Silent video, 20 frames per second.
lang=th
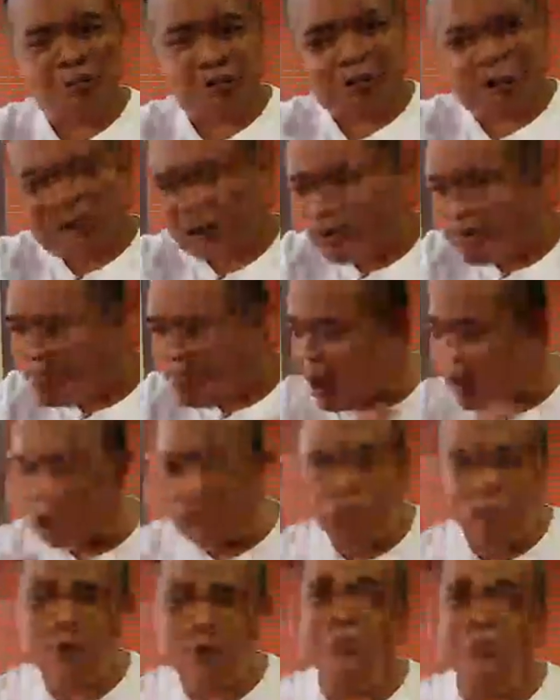ก็เหมา
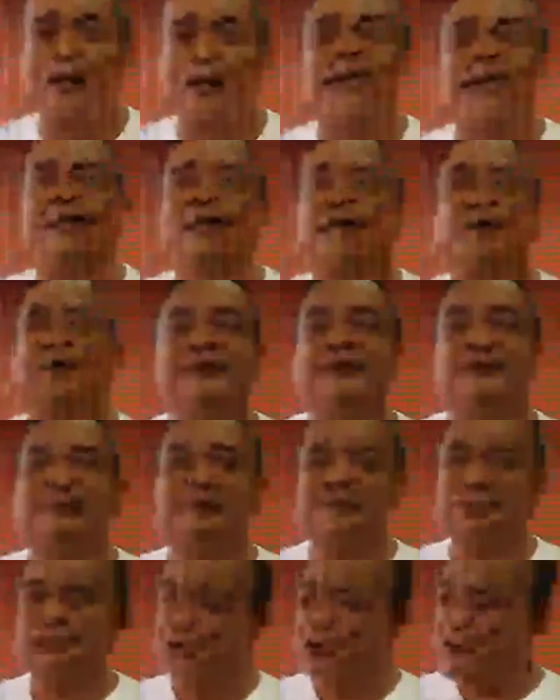รวมเลย
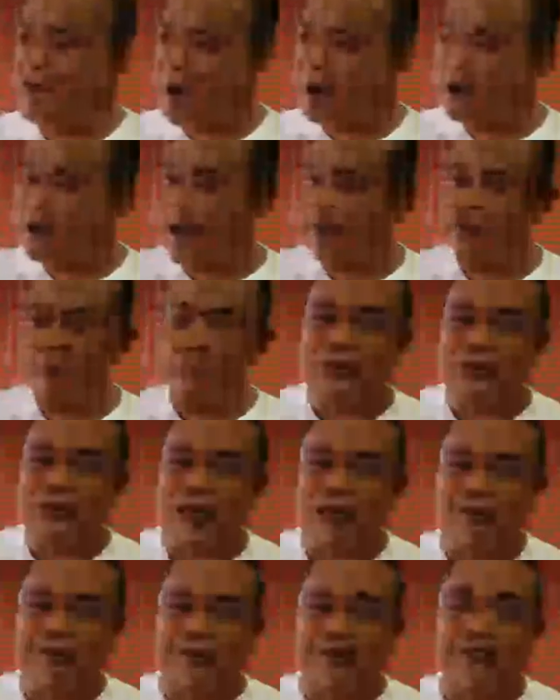ว่านายกทั
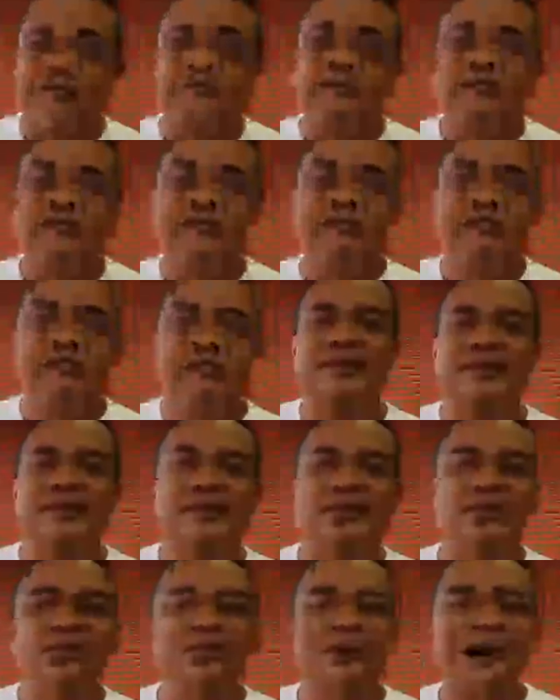กษิณอ
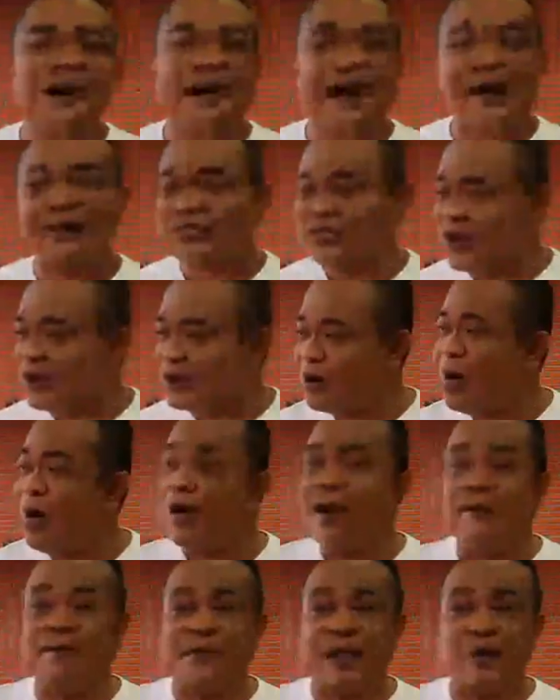ยู่เบื้องหลังสอดคล้อง
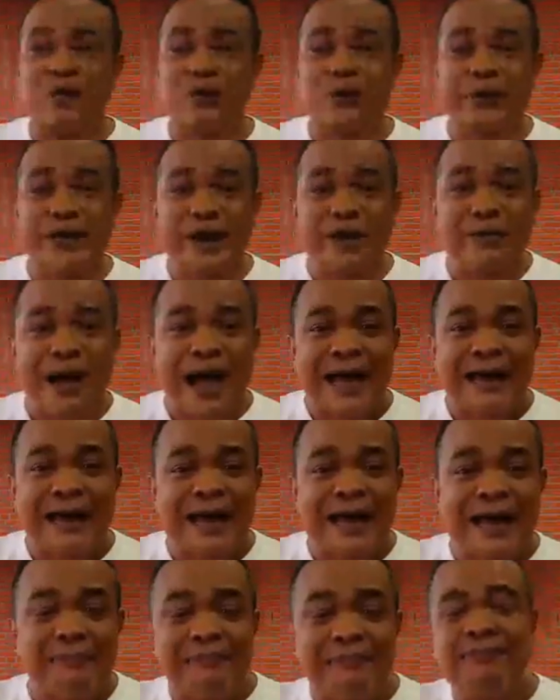กับตระกูลเดียวมานะ
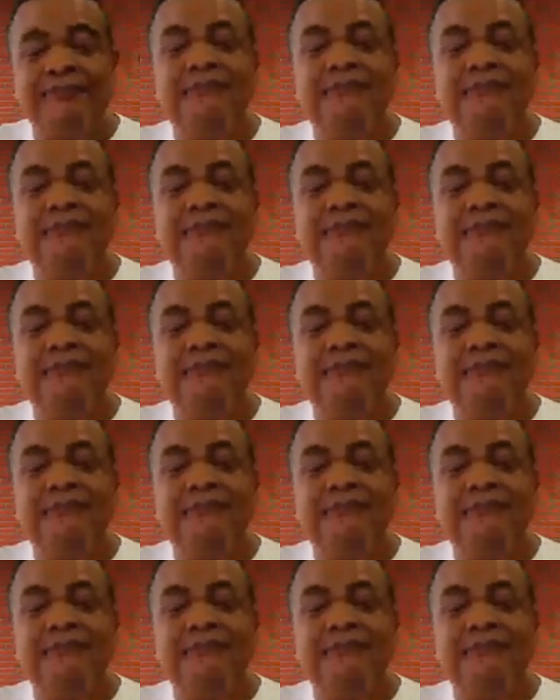ครับ